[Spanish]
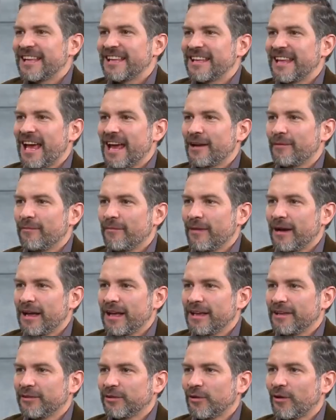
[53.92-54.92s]
Y al
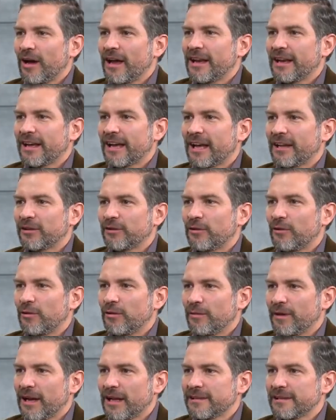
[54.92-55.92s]
maestro Alejandro
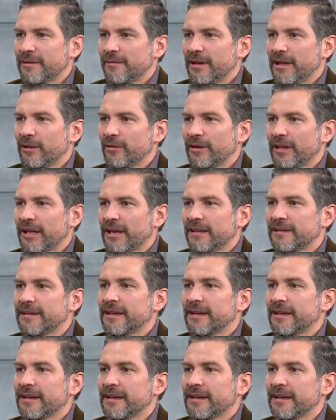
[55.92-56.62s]
Olvera Acevedo, quien es